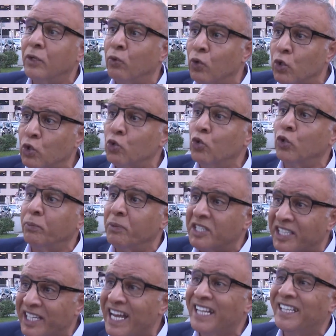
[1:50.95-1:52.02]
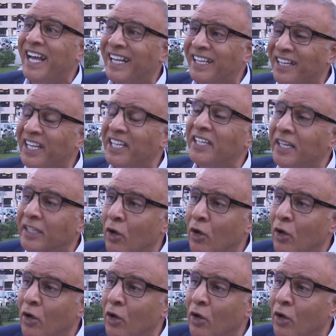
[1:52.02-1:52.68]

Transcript: الوجود بزيادة عددية